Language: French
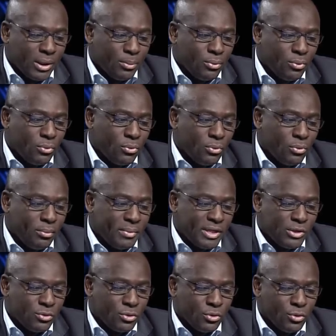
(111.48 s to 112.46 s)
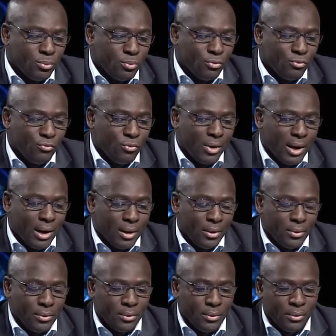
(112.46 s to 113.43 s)
on a pour mission de pouvoir
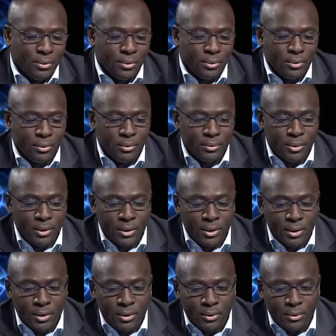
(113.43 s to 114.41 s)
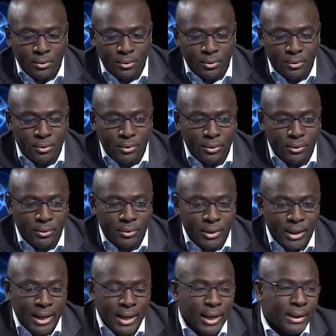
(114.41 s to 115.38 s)
euh, euh,
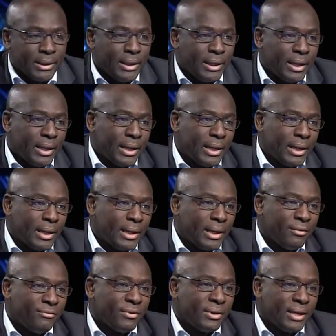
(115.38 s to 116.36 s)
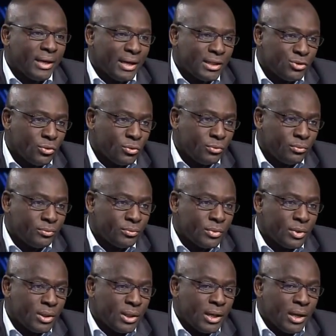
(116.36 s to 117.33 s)
aider les, les fédérations,
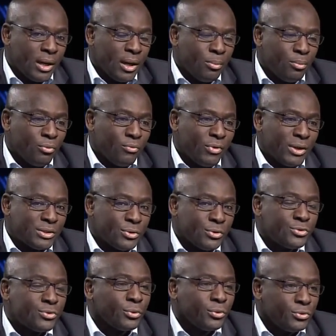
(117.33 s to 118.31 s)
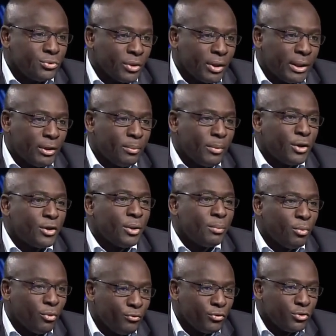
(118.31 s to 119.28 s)
à pouvoir se structurer de manière
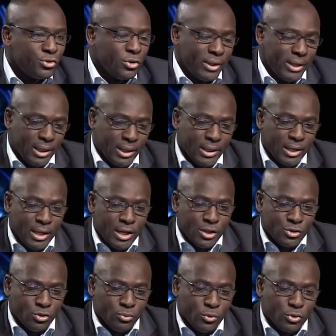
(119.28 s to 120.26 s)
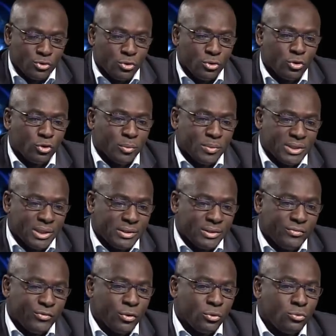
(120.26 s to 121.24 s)
professionnelle. Je pense que notre
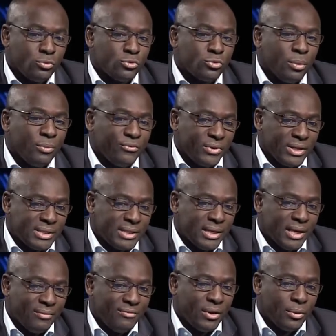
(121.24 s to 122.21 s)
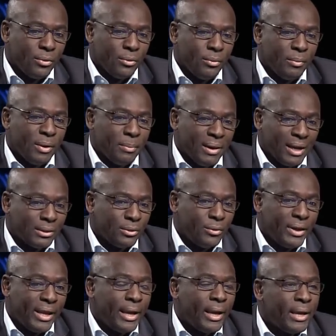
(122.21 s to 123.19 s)
objectif que nous nous sommes fixés avec euh, mes
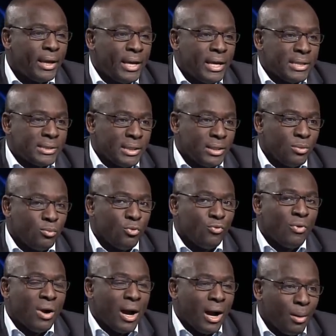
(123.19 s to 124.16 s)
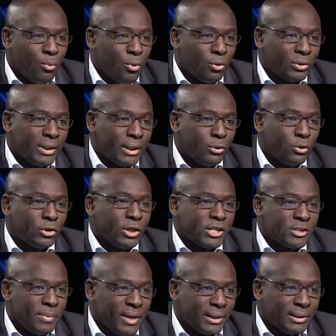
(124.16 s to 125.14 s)
partenaires, c'est de pouvoir apporter notre
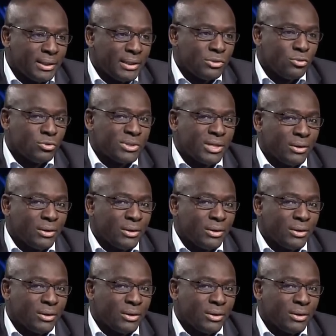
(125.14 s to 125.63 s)
expertise, notre